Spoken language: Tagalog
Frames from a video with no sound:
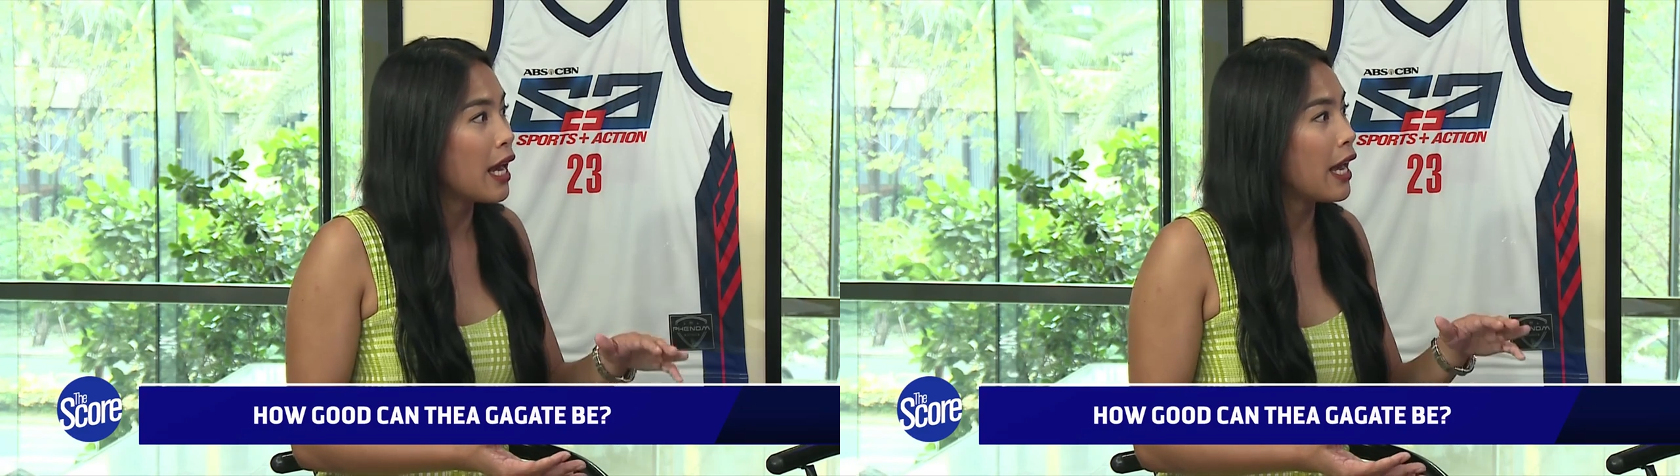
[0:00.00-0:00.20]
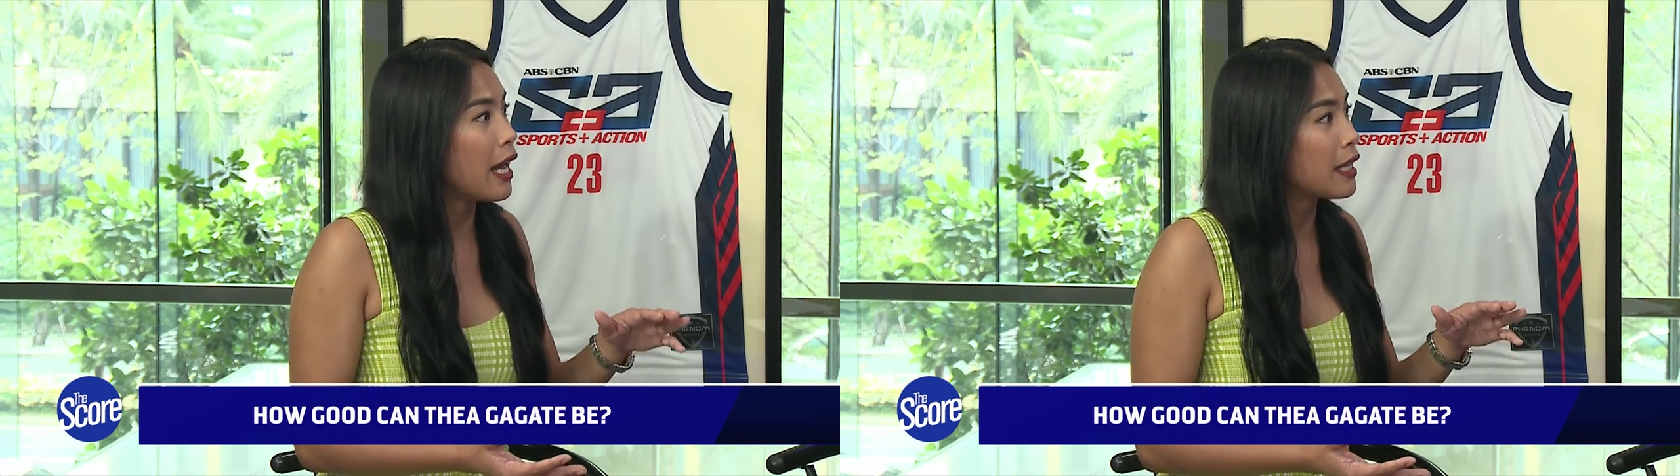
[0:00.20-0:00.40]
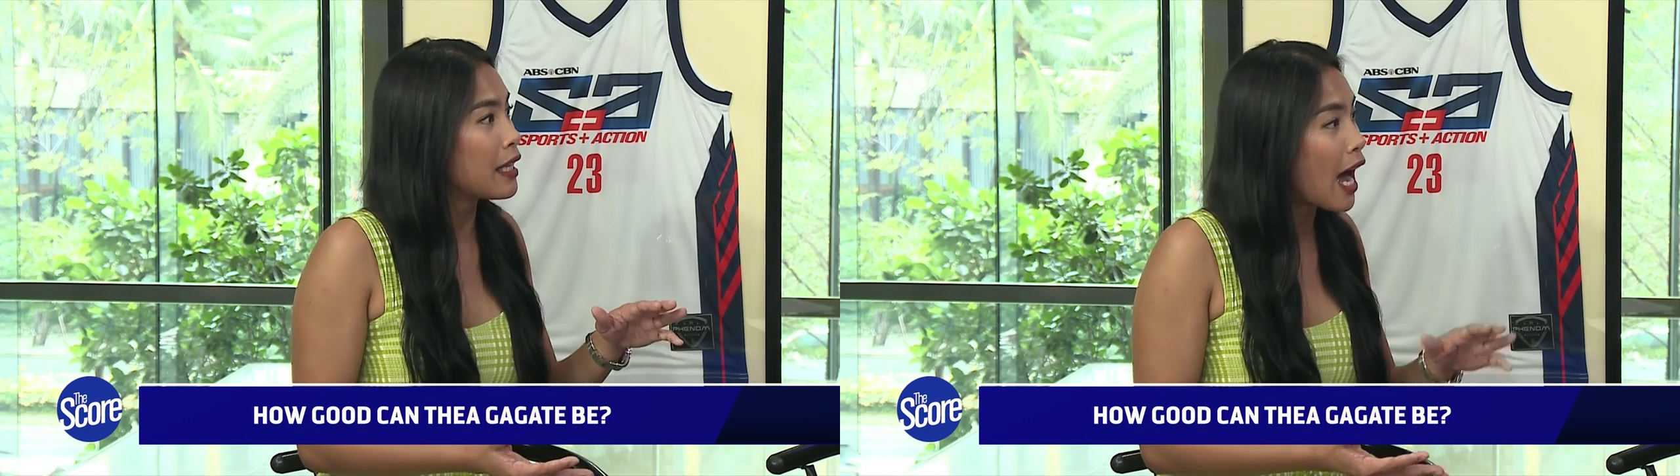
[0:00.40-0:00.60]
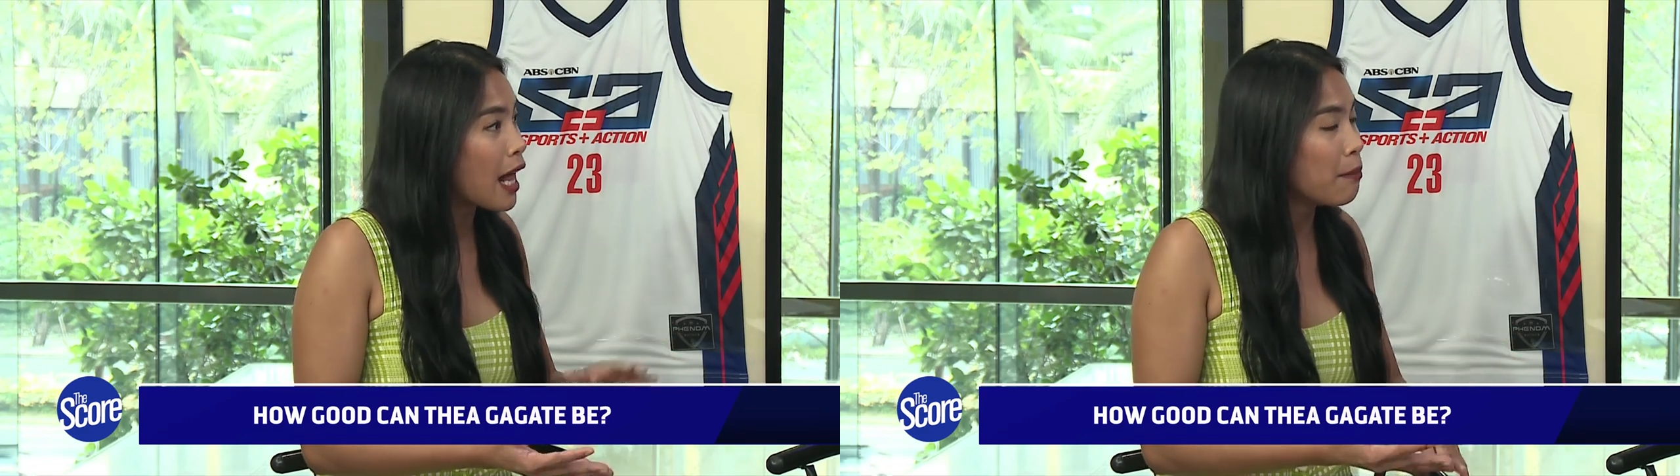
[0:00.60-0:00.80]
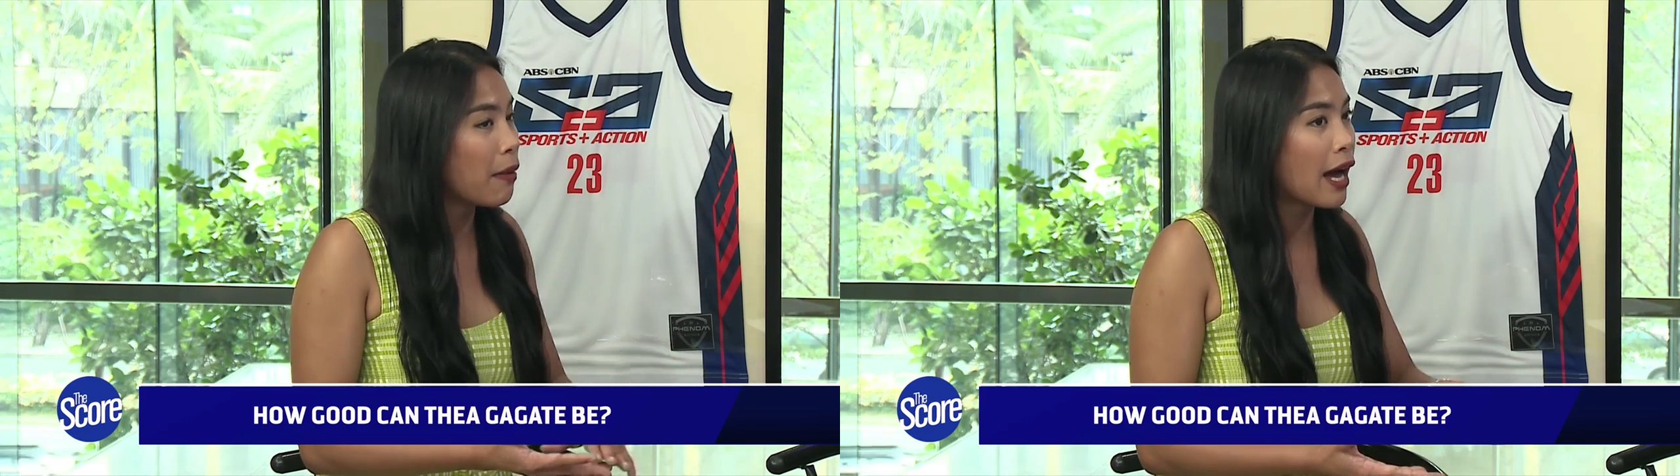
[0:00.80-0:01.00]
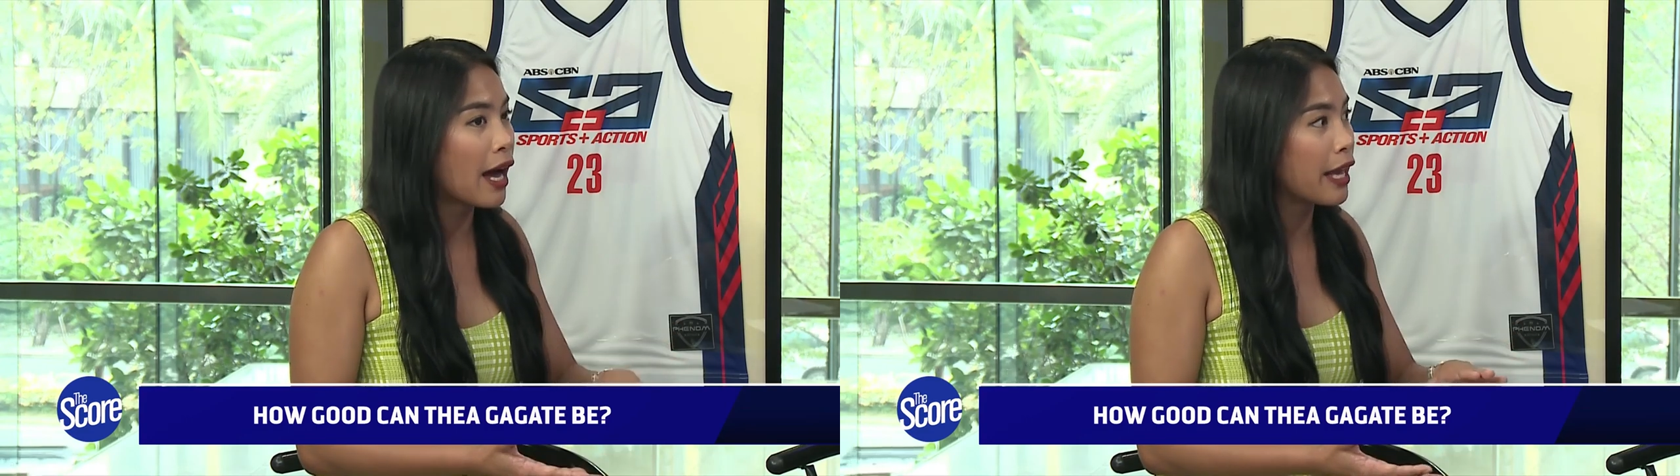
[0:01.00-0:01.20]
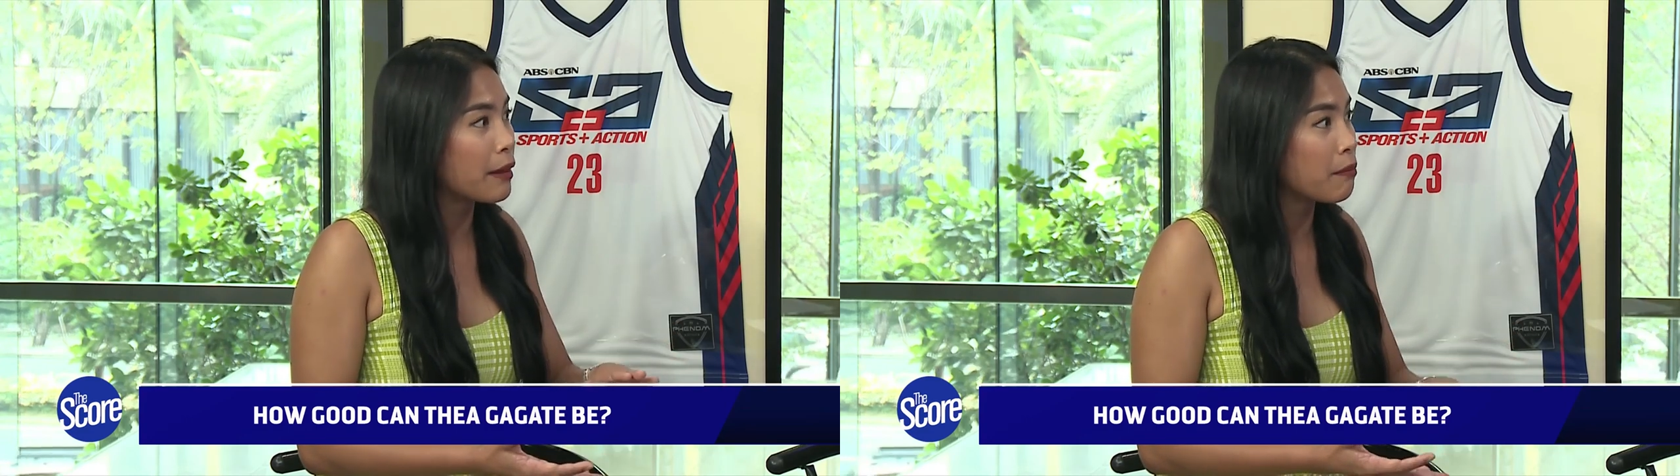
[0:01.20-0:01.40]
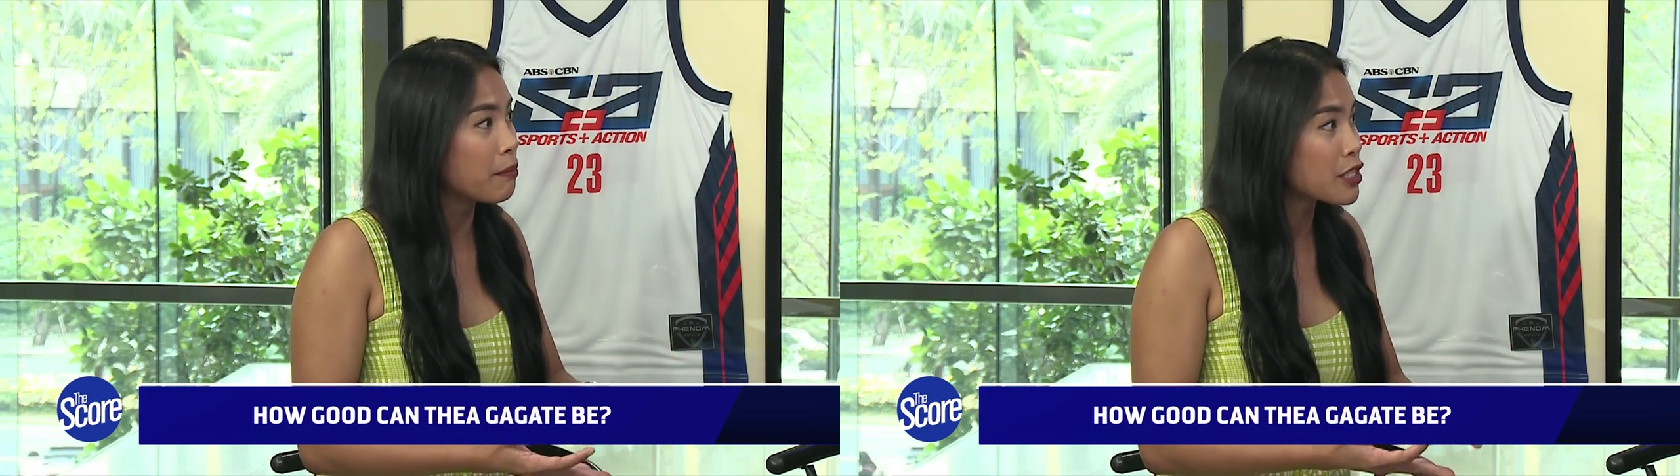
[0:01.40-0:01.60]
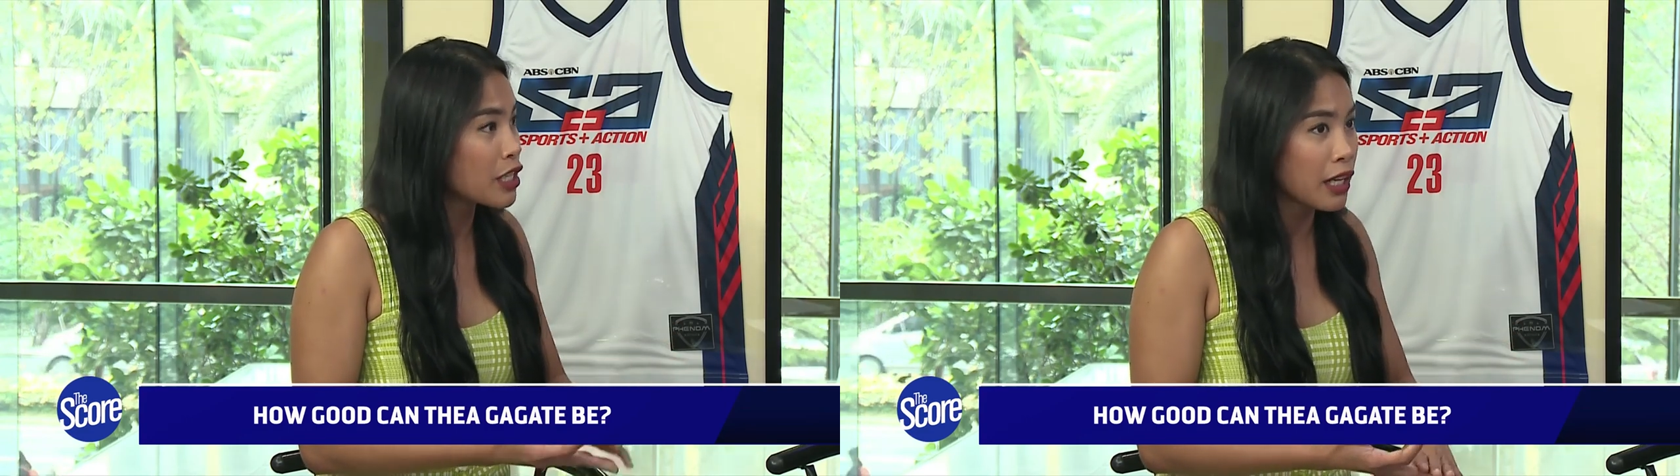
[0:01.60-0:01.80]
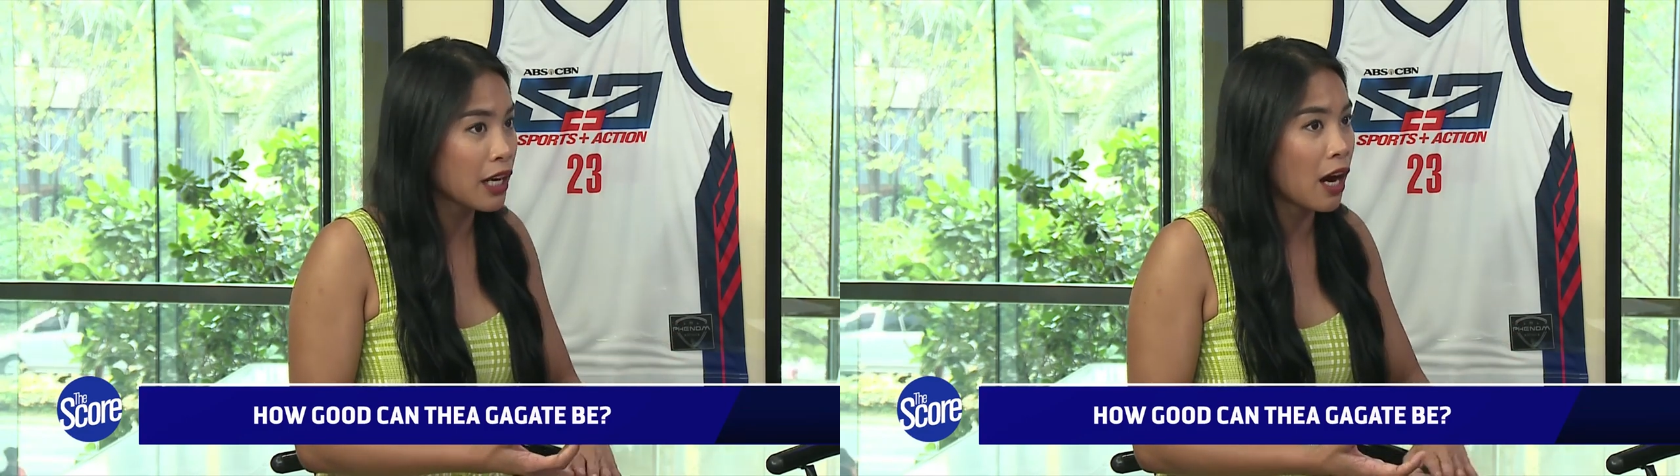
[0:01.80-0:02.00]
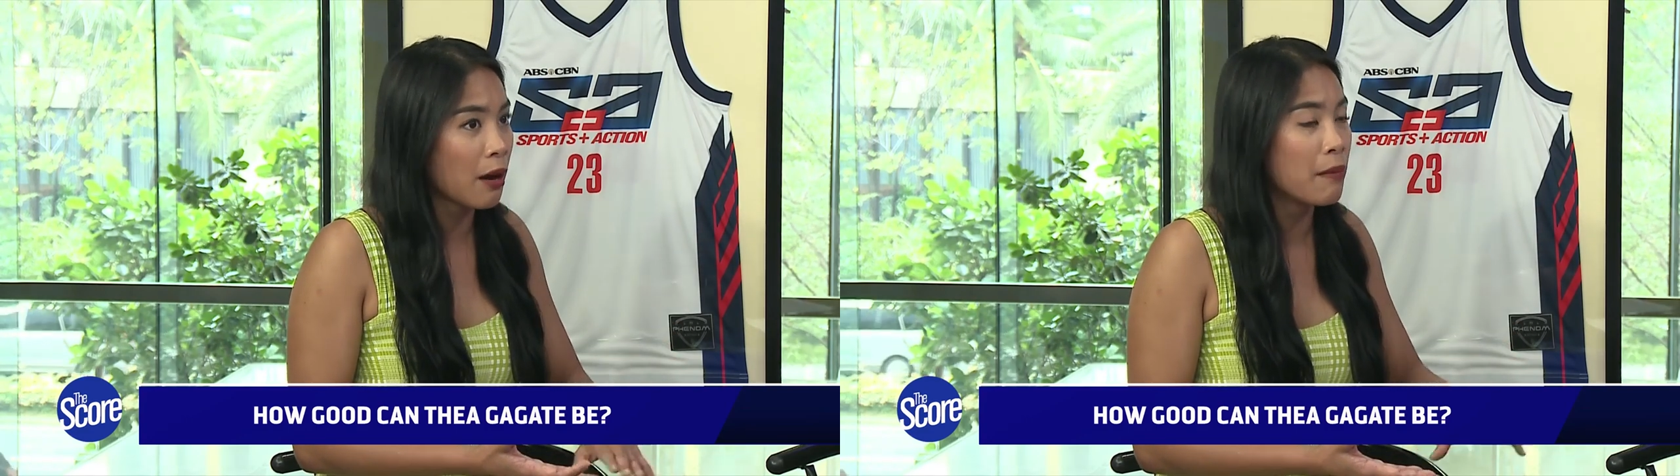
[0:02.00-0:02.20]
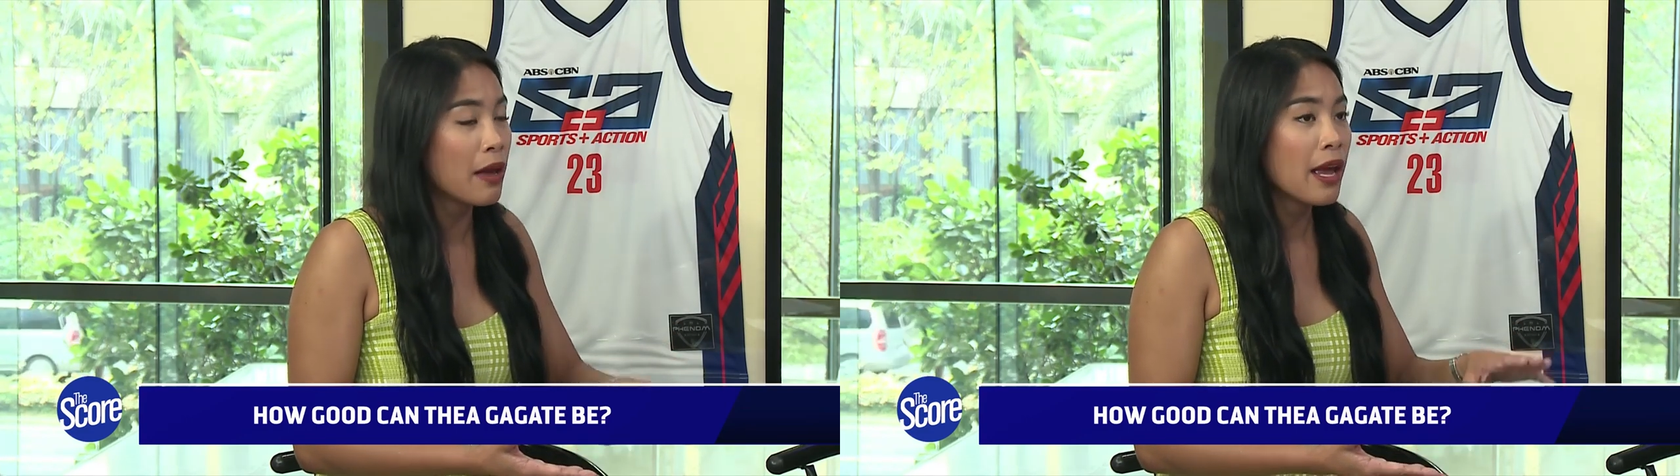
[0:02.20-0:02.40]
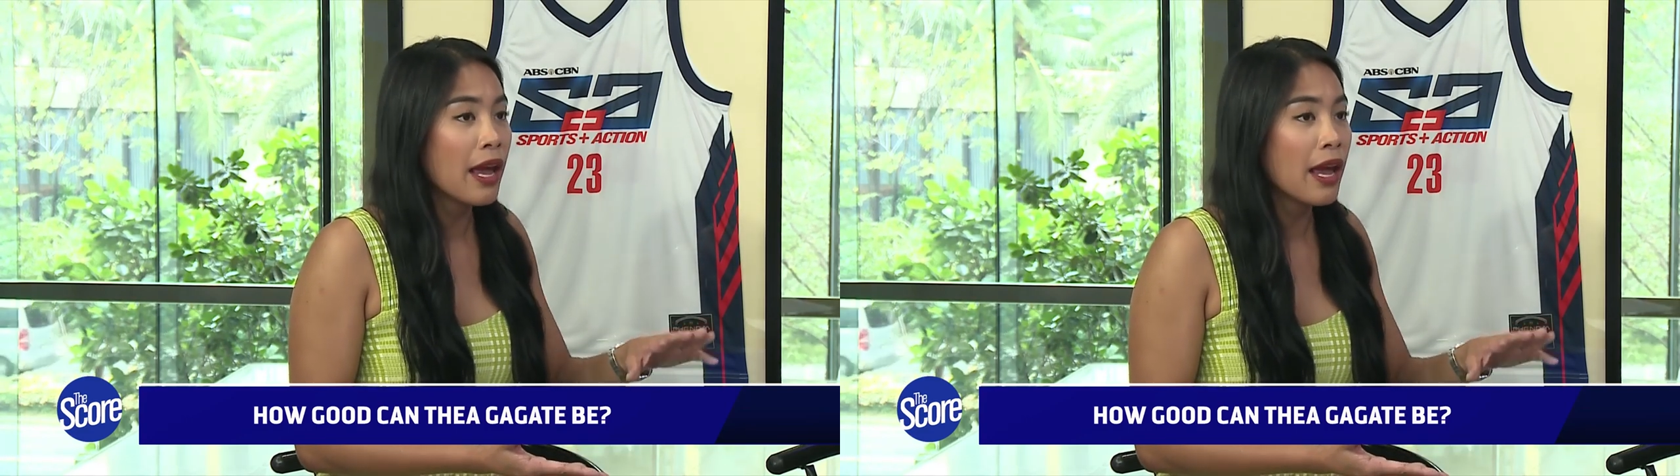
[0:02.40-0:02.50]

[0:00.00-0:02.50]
and Alba and Michelle Cobb